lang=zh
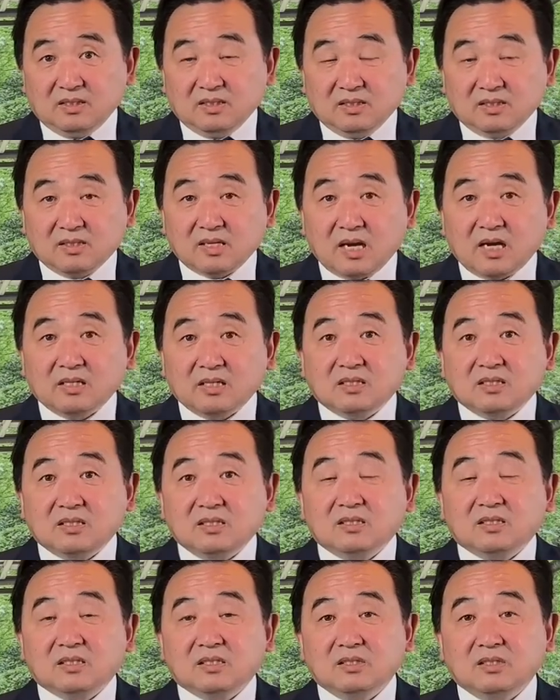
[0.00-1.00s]
在
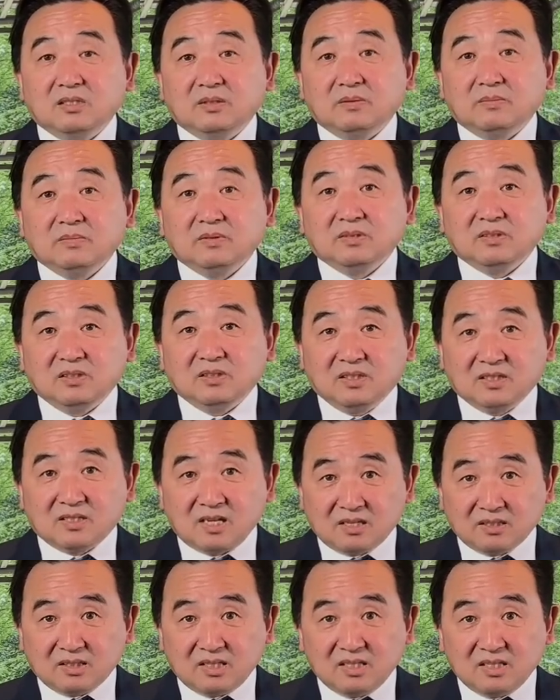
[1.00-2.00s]
支持德
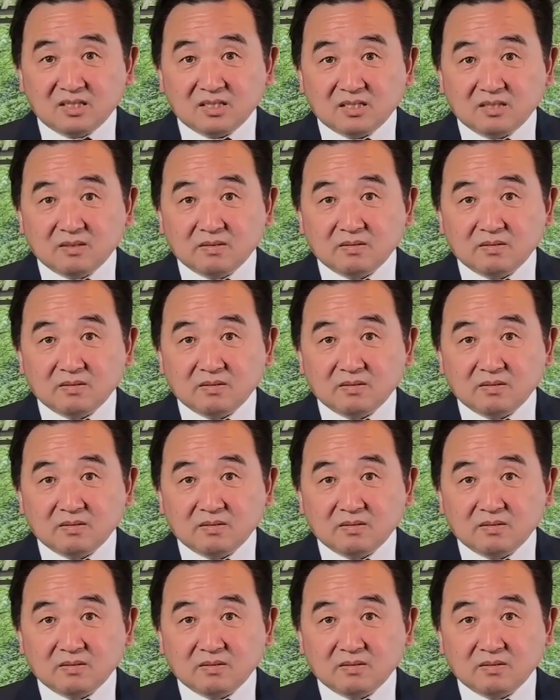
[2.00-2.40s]
桑迪斯，